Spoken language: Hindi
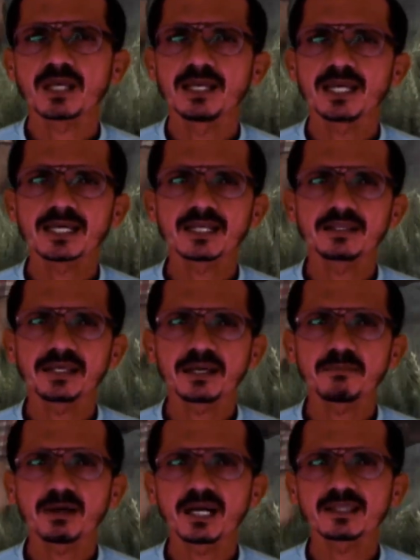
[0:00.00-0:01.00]
लेकिन
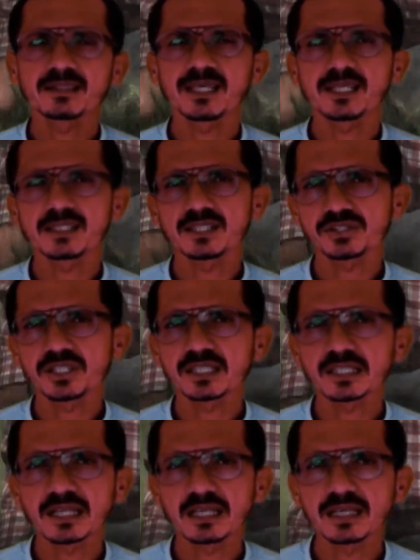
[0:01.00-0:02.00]
ये बात जहन नशीन
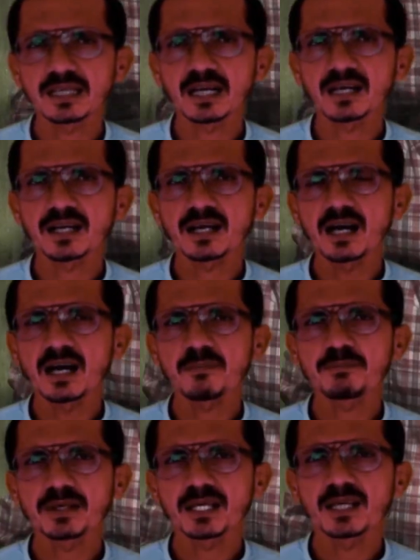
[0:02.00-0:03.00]
कर लें अगर
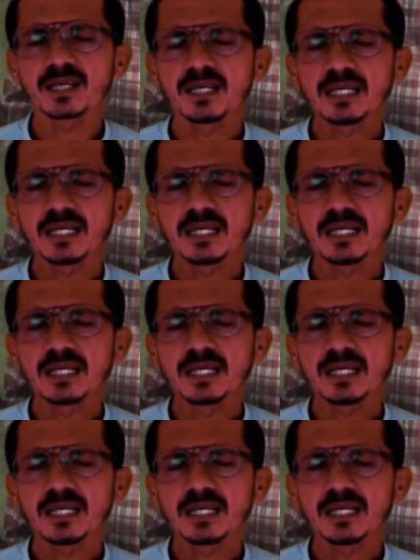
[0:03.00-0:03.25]
आपने